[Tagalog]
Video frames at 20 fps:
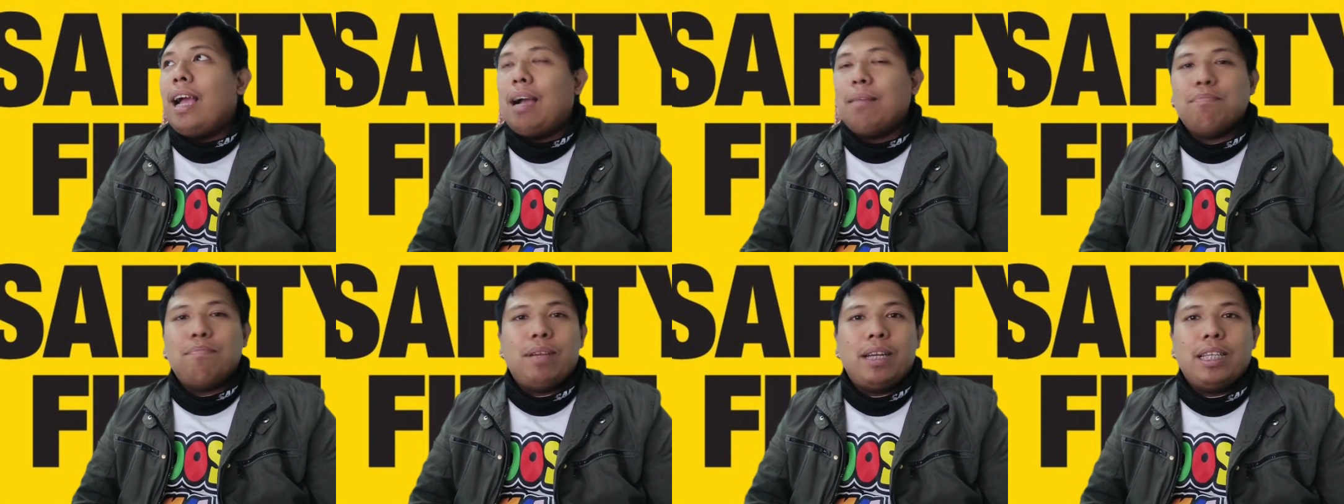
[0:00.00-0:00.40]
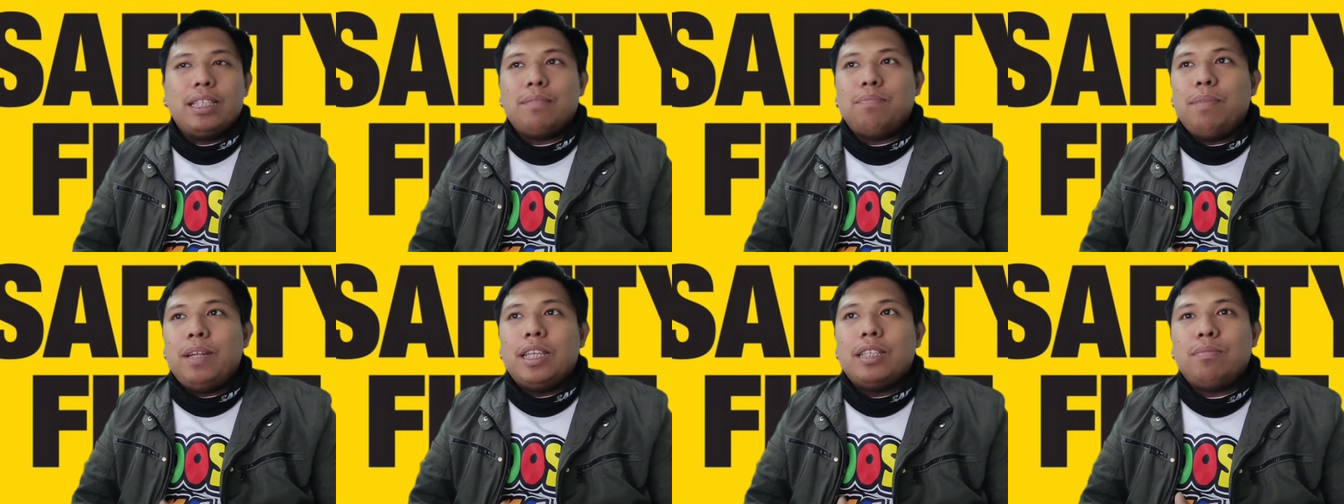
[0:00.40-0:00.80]
Ang
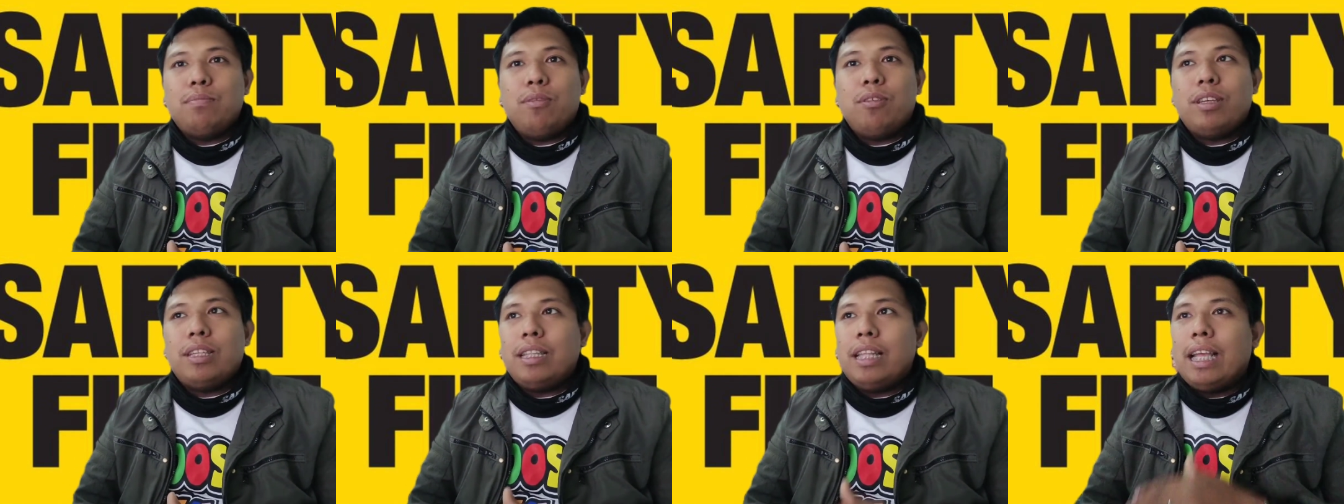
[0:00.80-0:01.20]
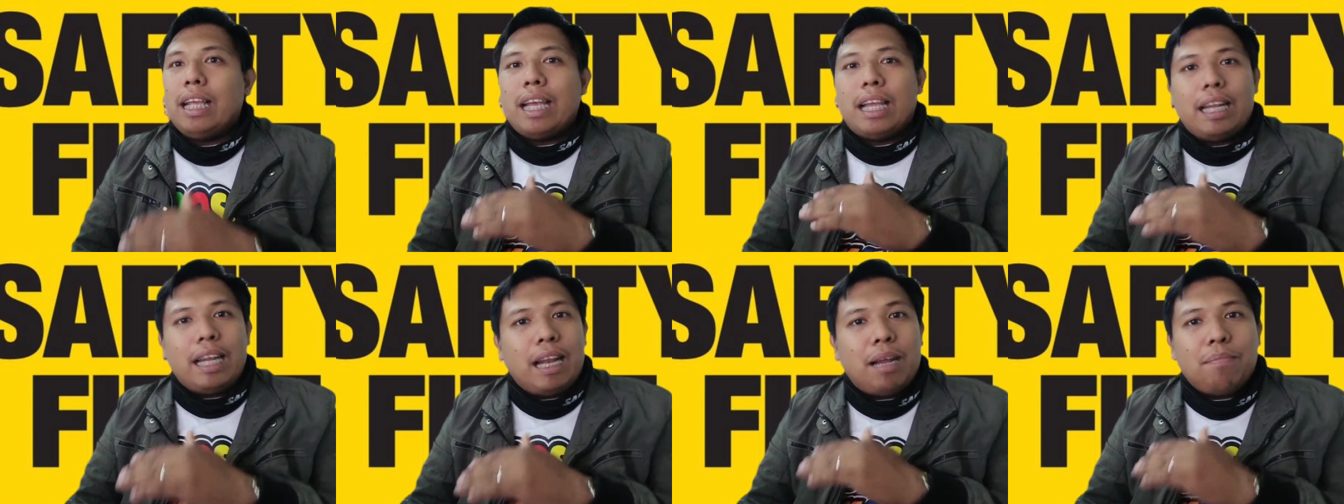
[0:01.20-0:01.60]
bilis-bilis mo hindi
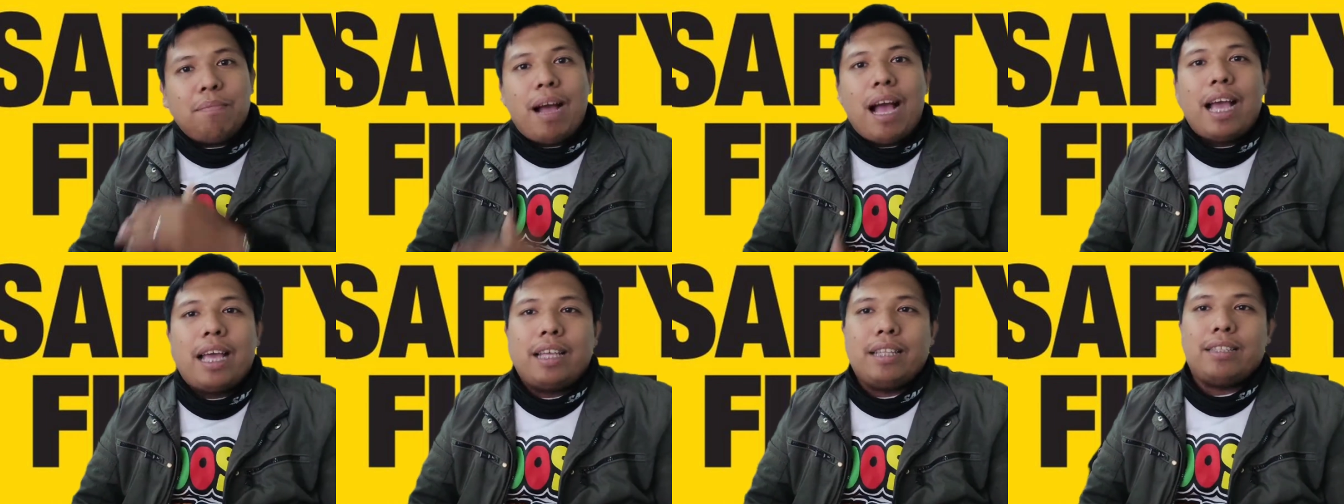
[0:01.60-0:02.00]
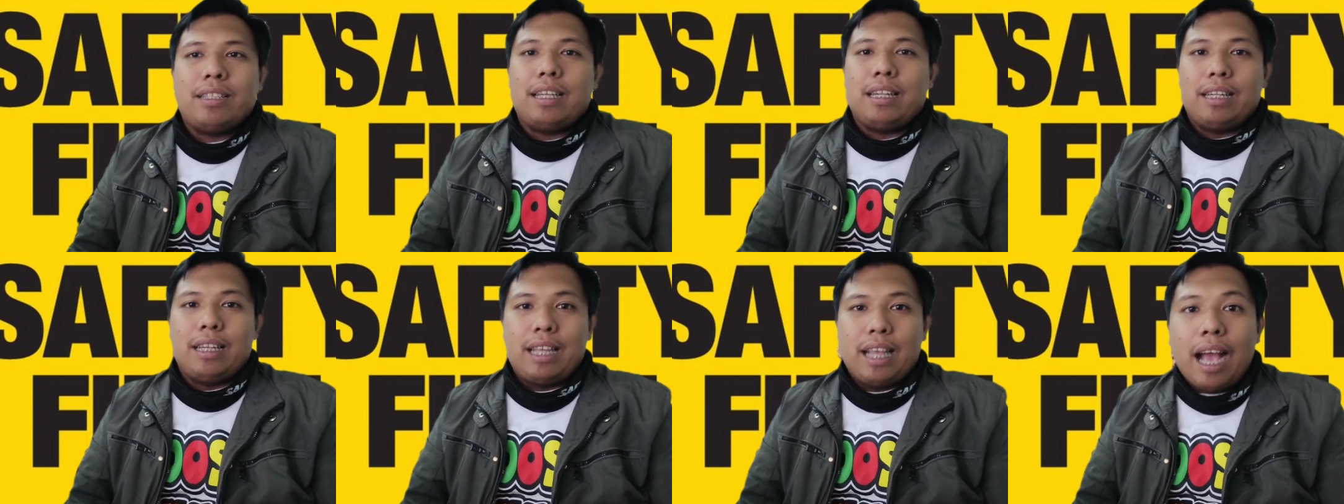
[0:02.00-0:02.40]
ka nila
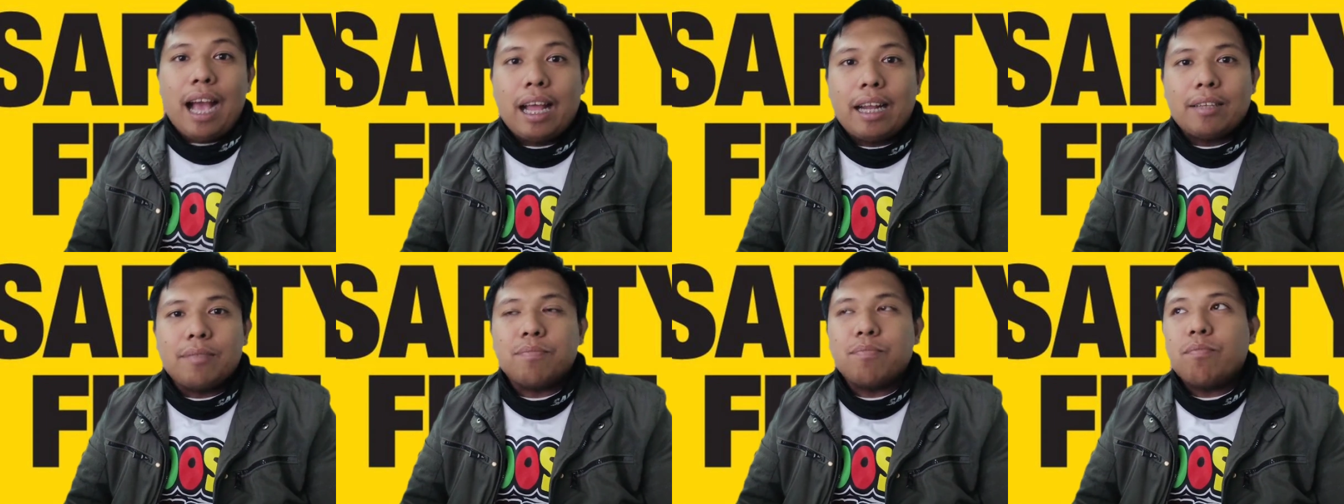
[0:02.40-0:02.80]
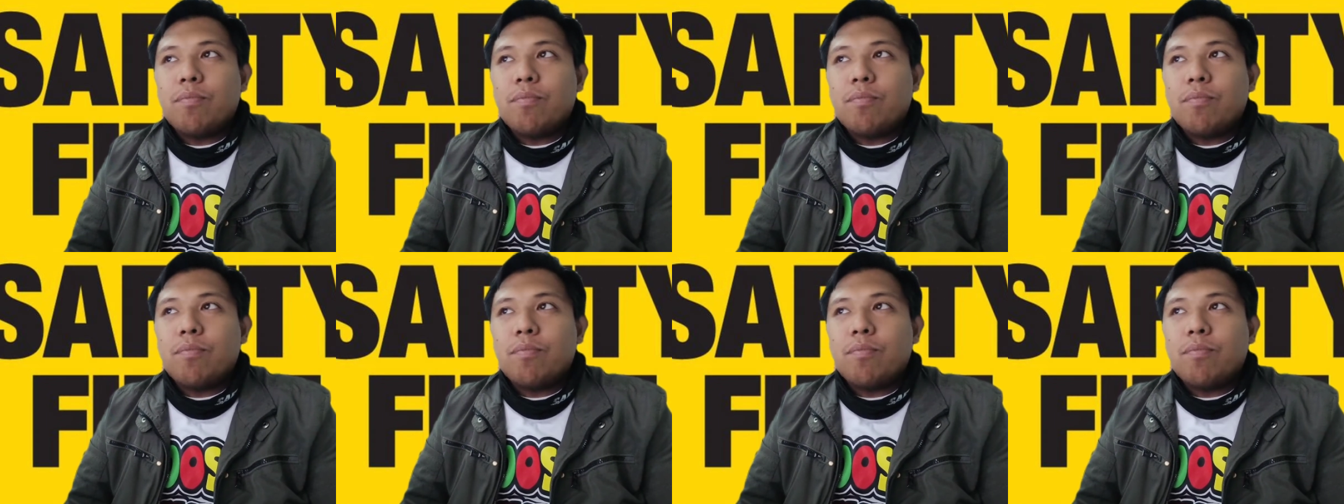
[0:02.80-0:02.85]
maintindihan.